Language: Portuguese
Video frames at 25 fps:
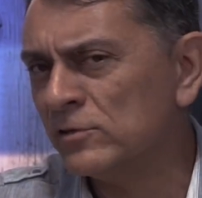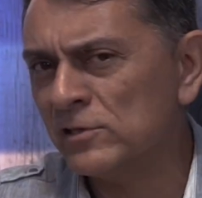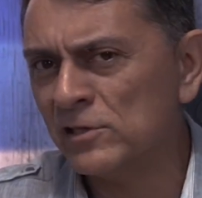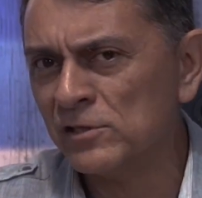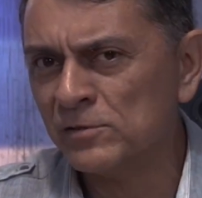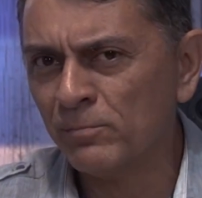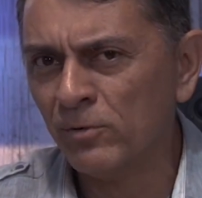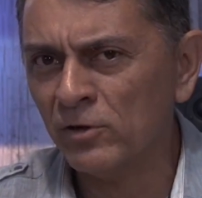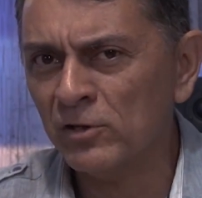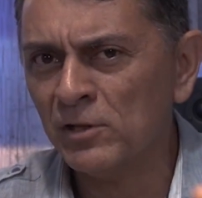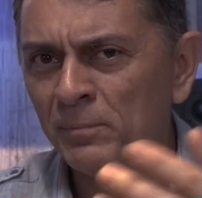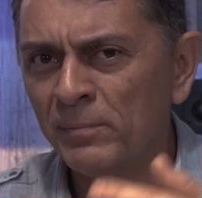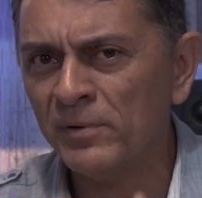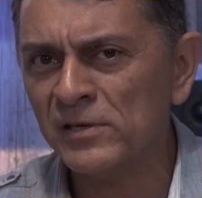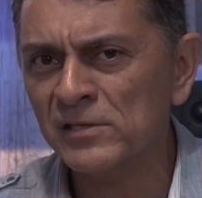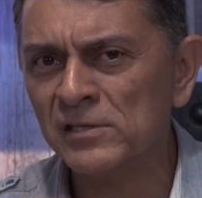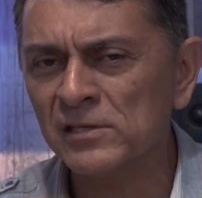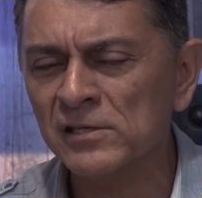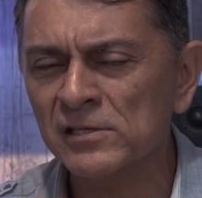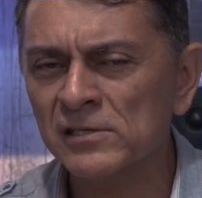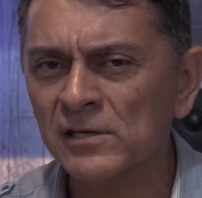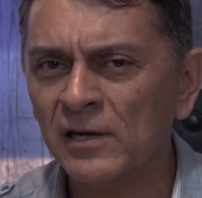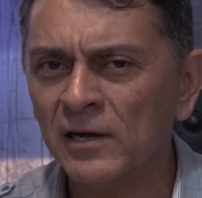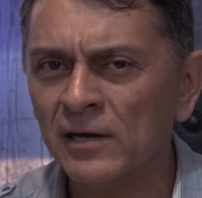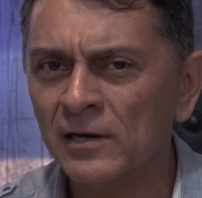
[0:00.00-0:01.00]
Vocês podem
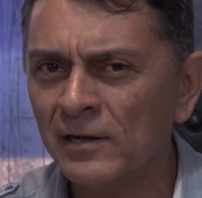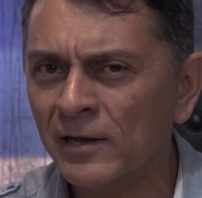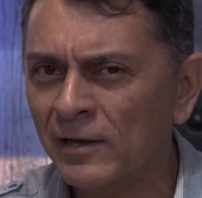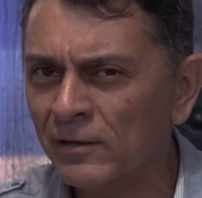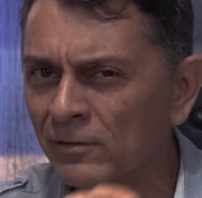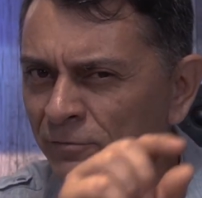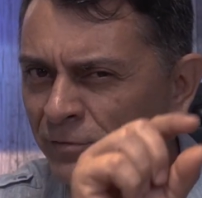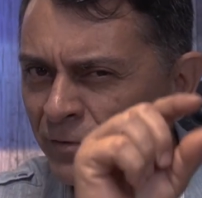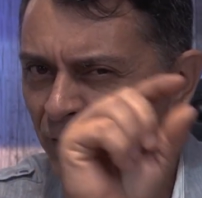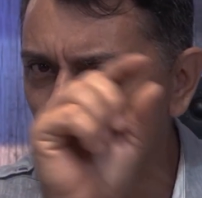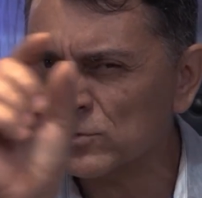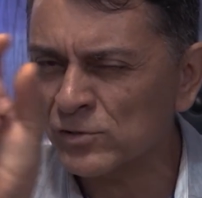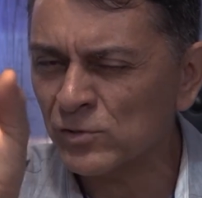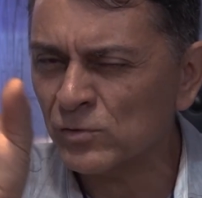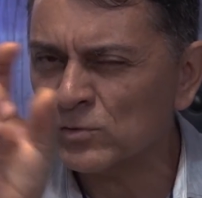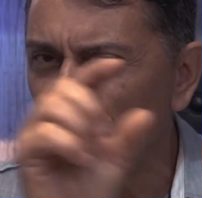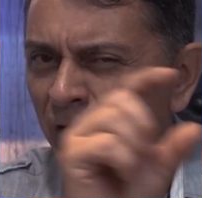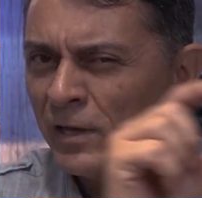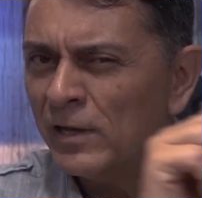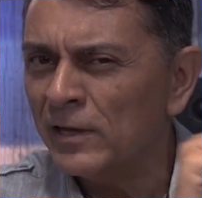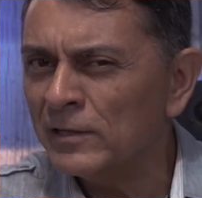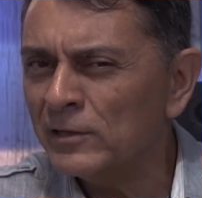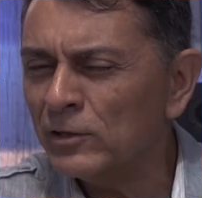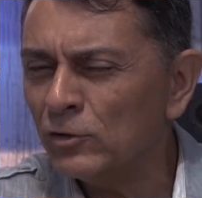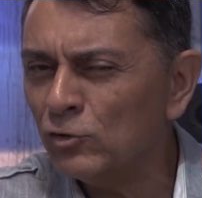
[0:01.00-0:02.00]
pesquisar lá no finalzinho,
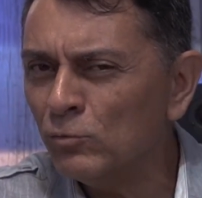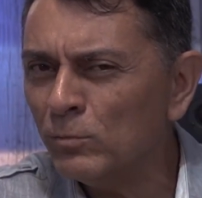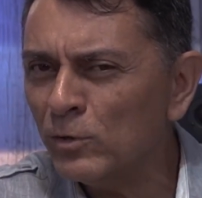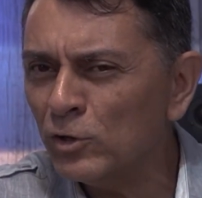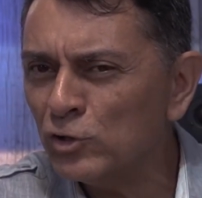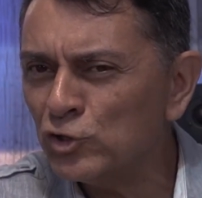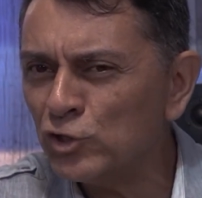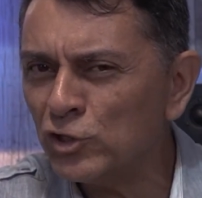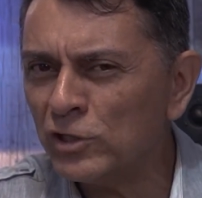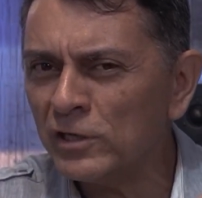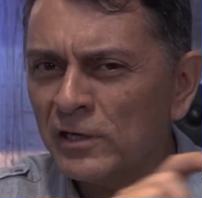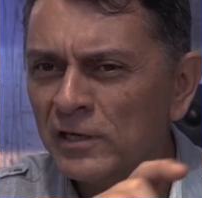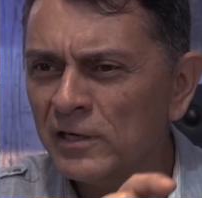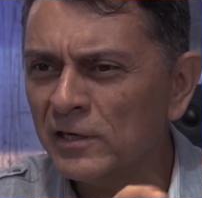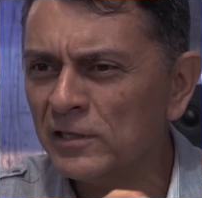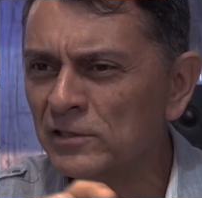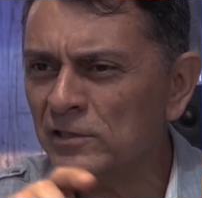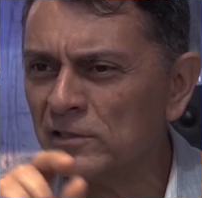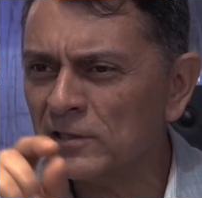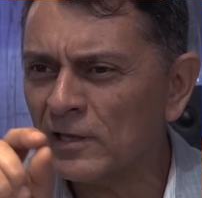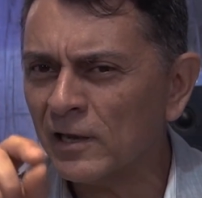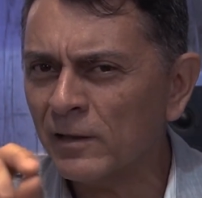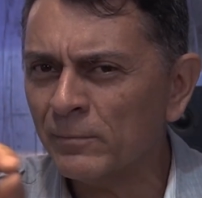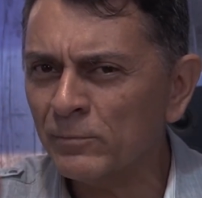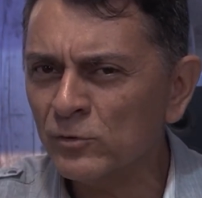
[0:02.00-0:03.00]
tem um número gigante,
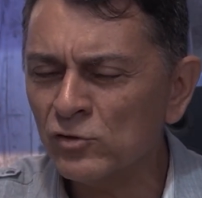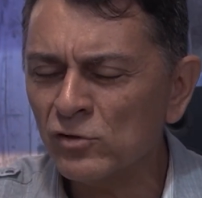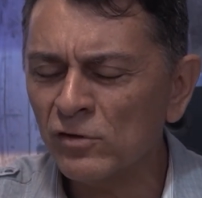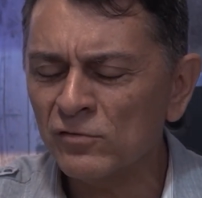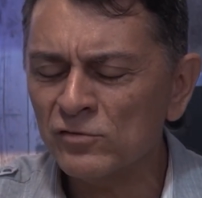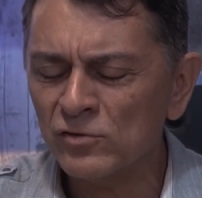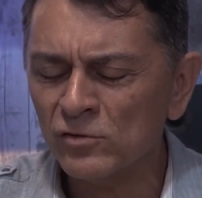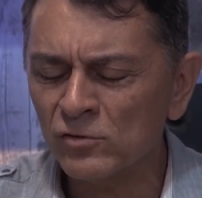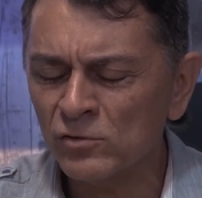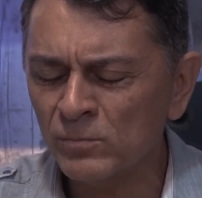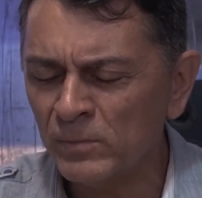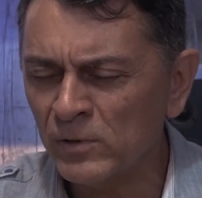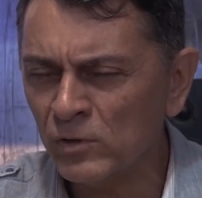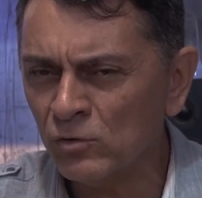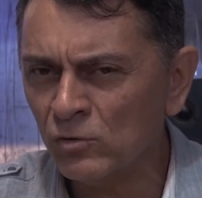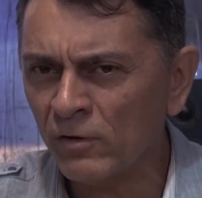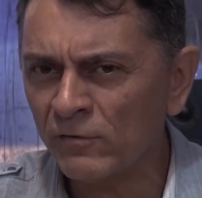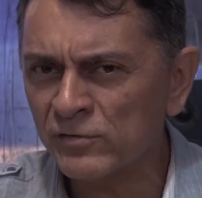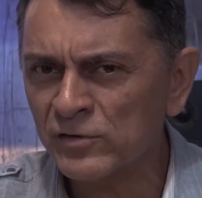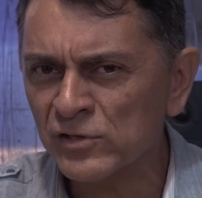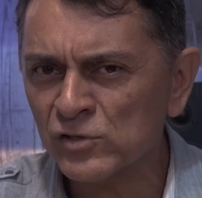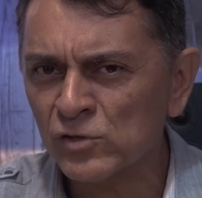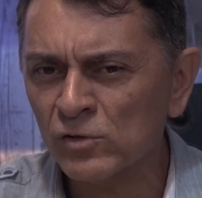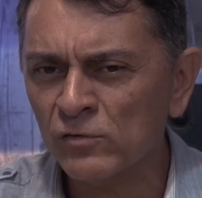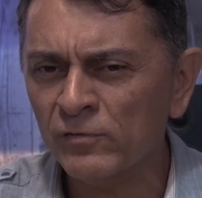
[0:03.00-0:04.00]
está lá em
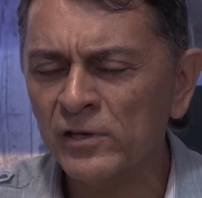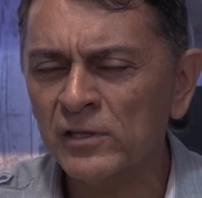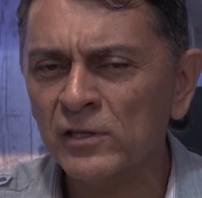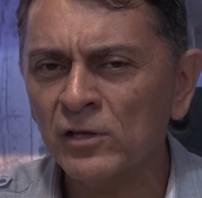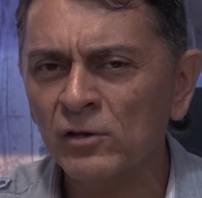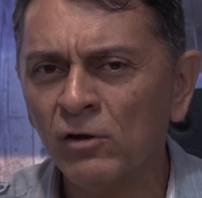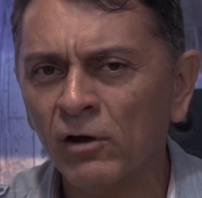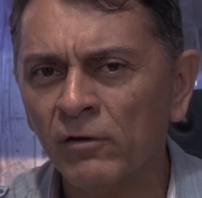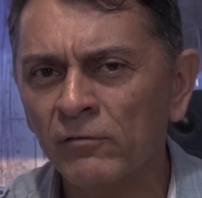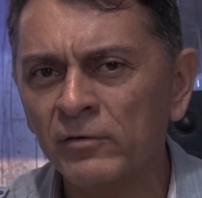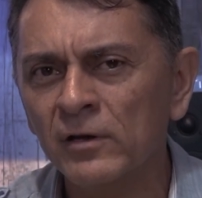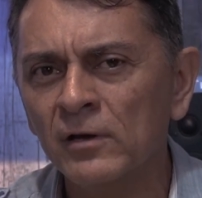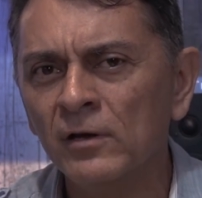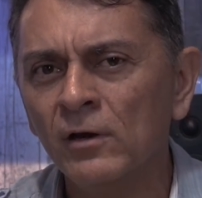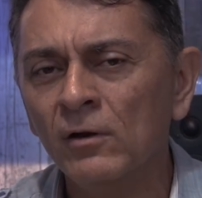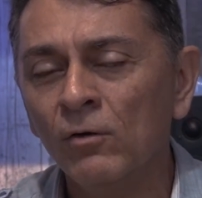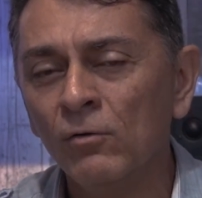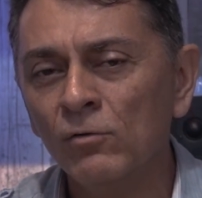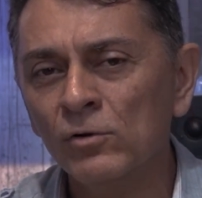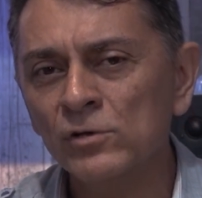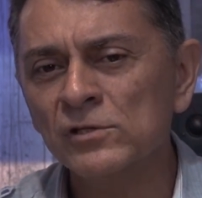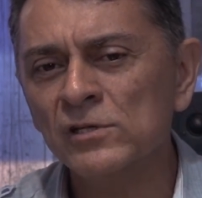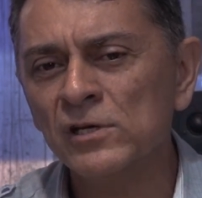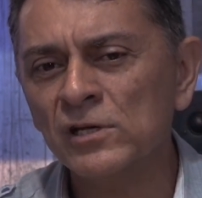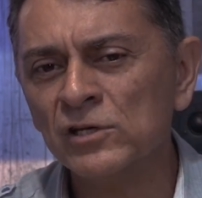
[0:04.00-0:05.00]
1999.
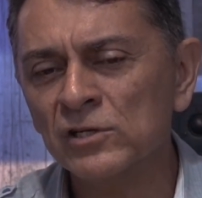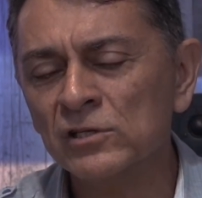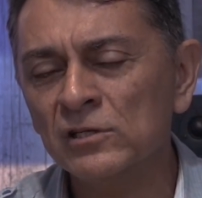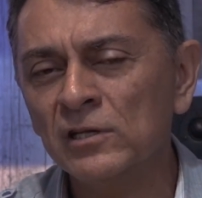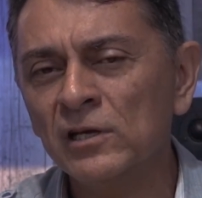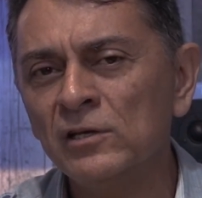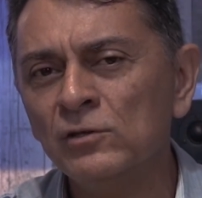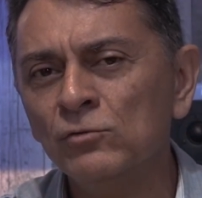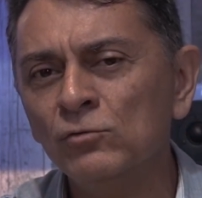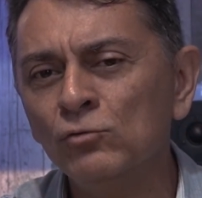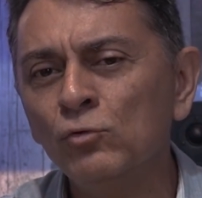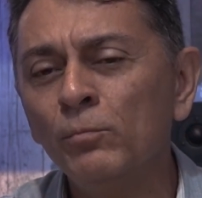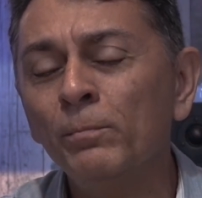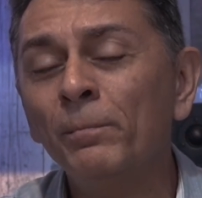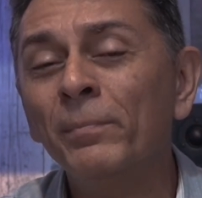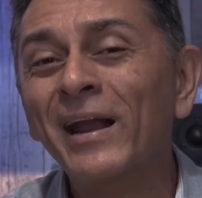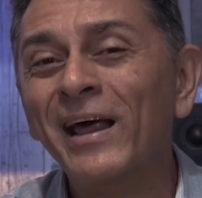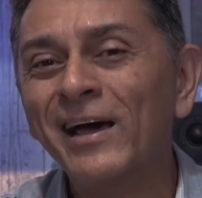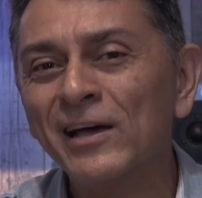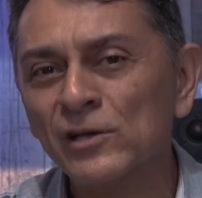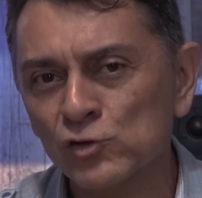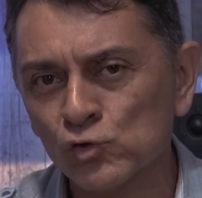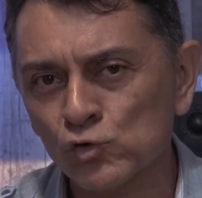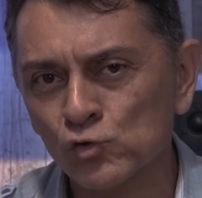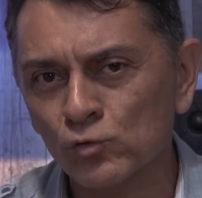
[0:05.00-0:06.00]
Ou seja, dentro do
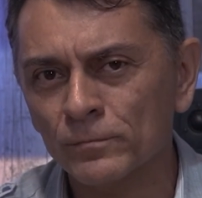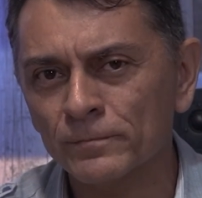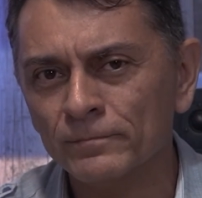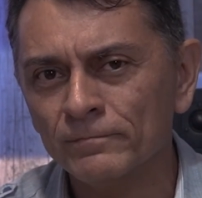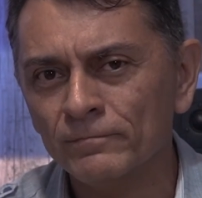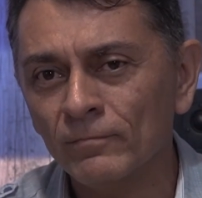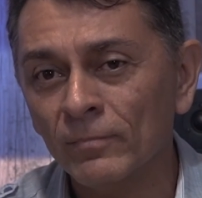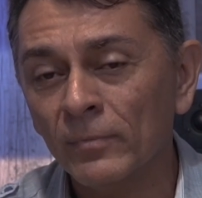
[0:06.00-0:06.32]
prazo.